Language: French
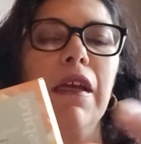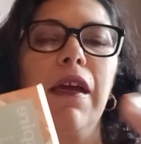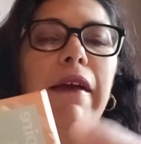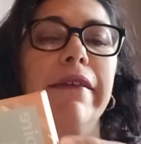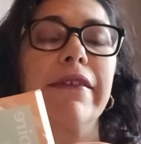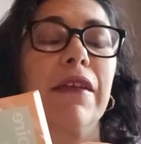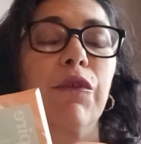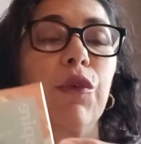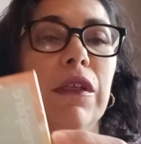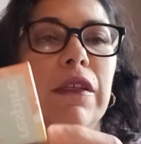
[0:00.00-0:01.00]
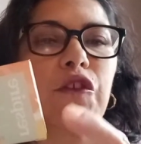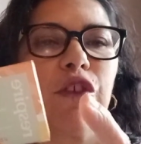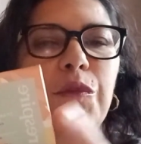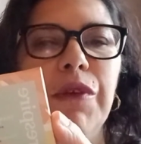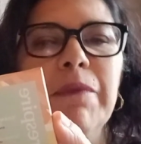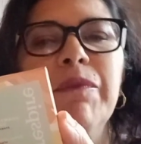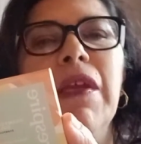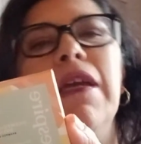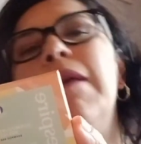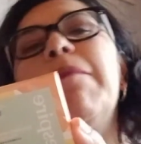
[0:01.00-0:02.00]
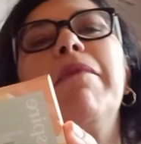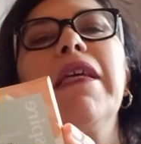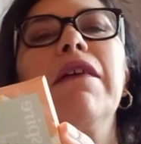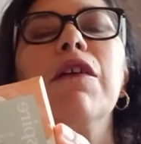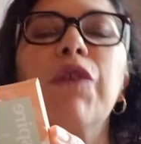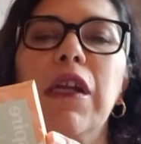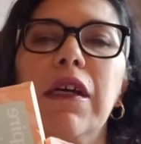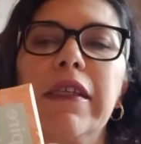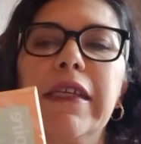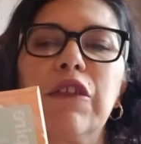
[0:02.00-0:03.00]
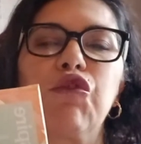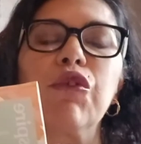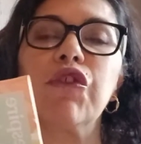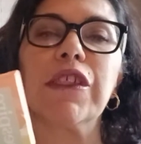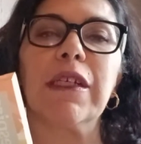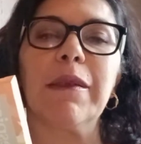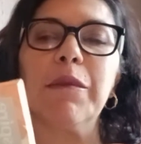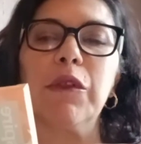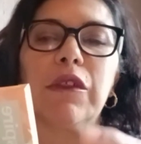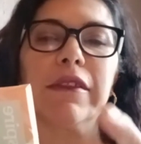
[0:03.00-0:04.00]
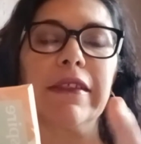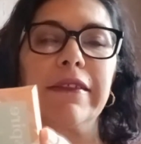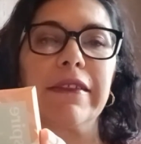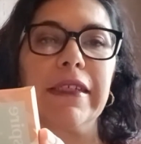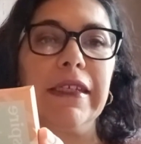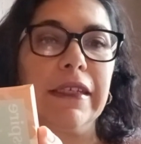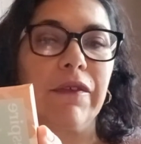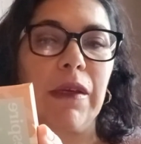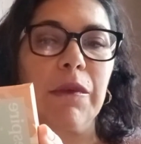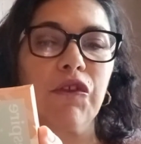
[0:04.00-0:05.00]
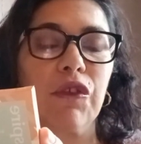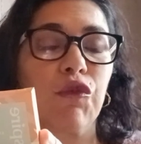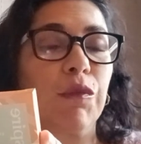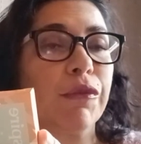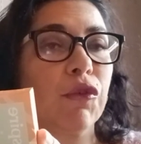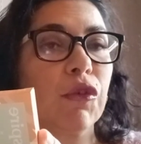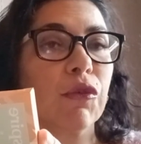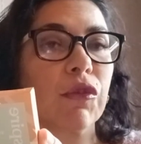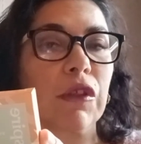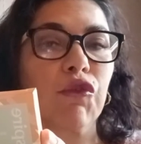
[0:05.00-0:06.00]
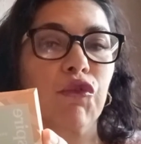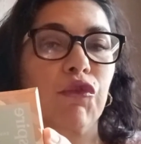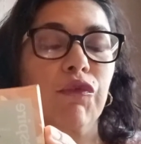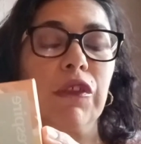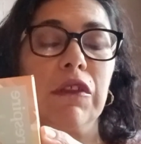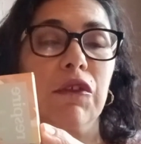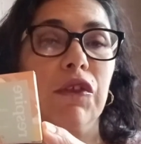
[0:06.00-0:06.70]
un savon qu'à un shampoing. Mais euh, voilà, et un jour j'ai quand même testé et vraiment j'en suis plutôt contente. Je trouve que